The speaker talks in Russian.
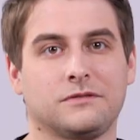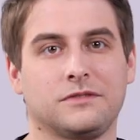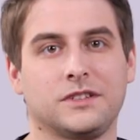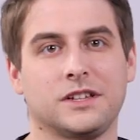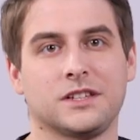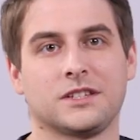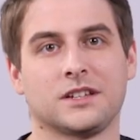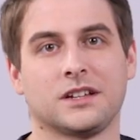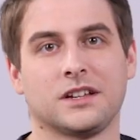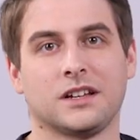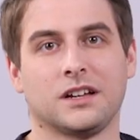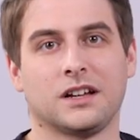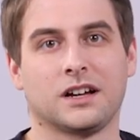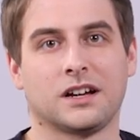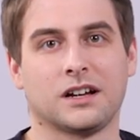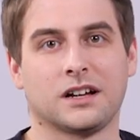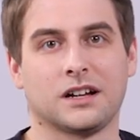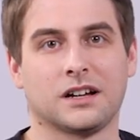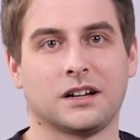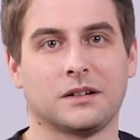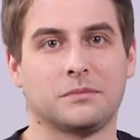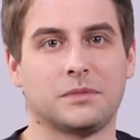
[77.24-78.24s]
ведь
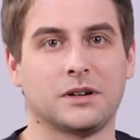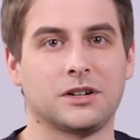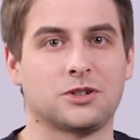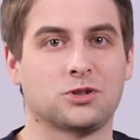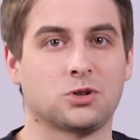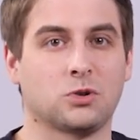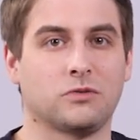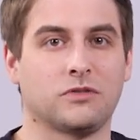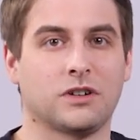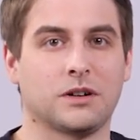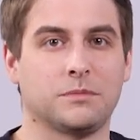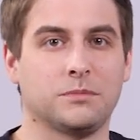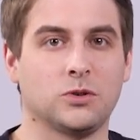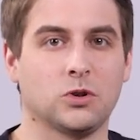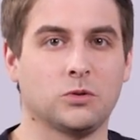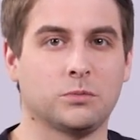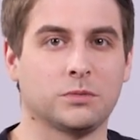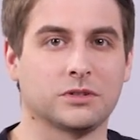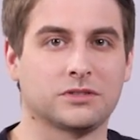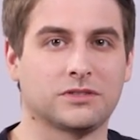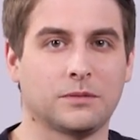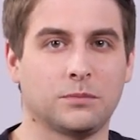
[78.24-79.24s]
а, большого
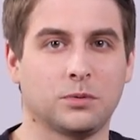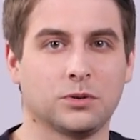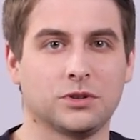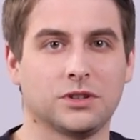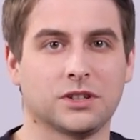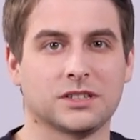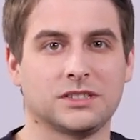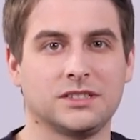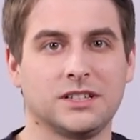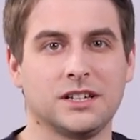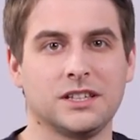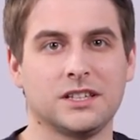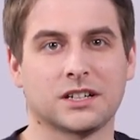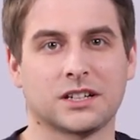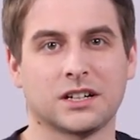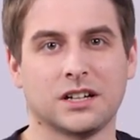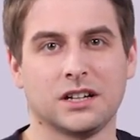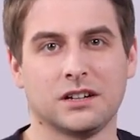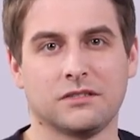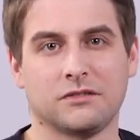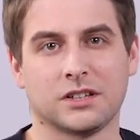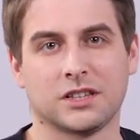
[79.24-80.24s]
объема свободных
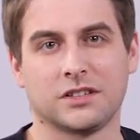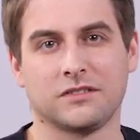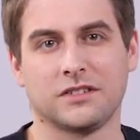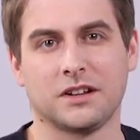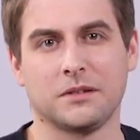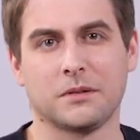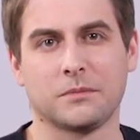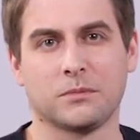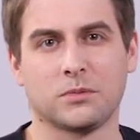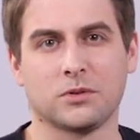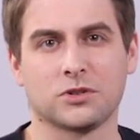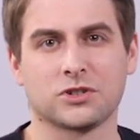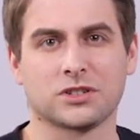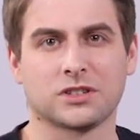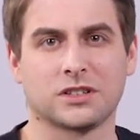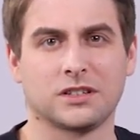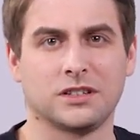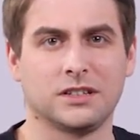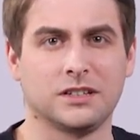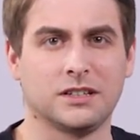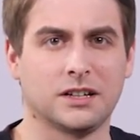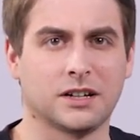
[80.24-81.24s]
денег в это время
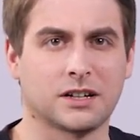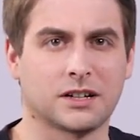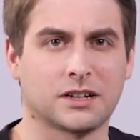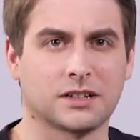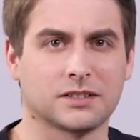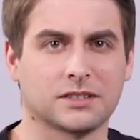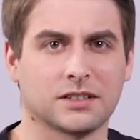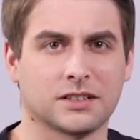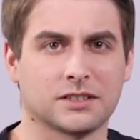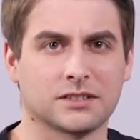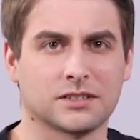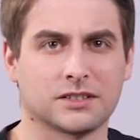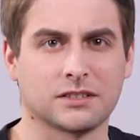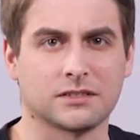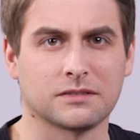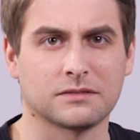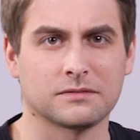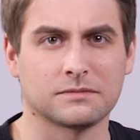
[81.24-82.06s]
может и не оказаться.